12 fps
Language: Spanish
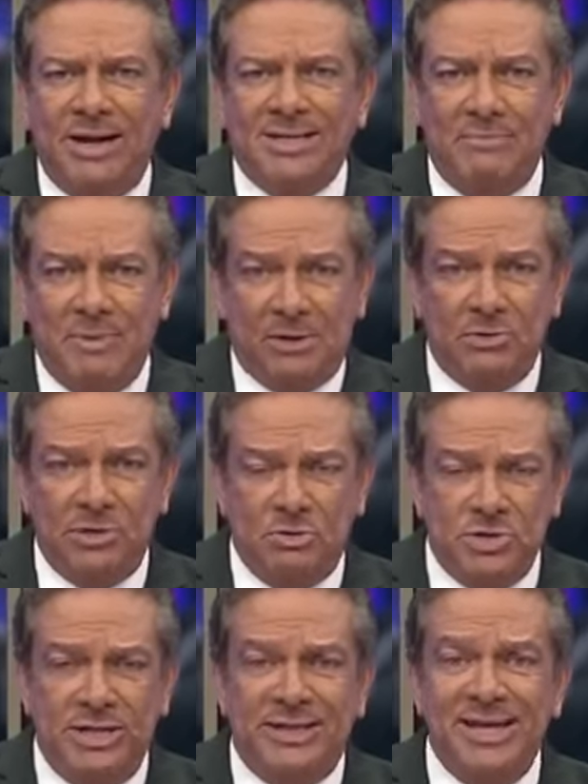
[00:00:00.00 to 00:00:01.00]
la Asamblea
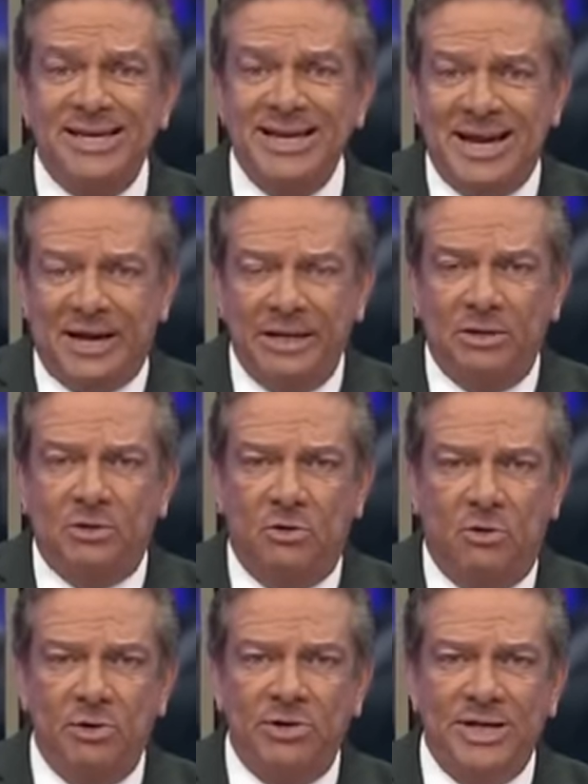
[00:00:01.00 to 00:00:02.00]
Constituyente y el
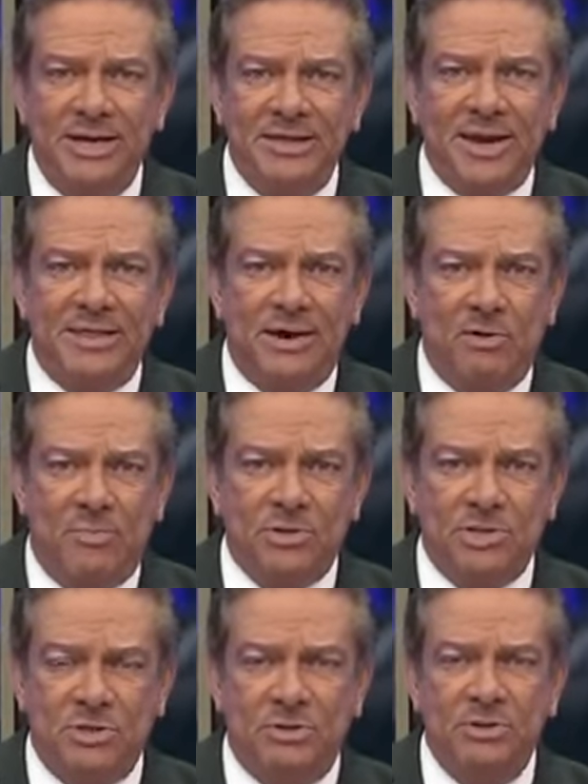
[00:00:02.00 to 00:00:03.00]
arresto hoy de líderes de la
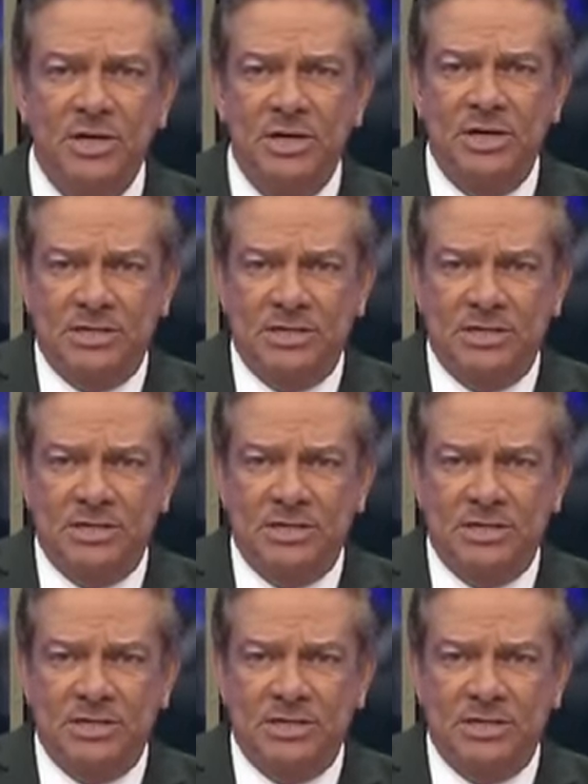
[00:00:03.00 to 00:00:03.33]
oposición,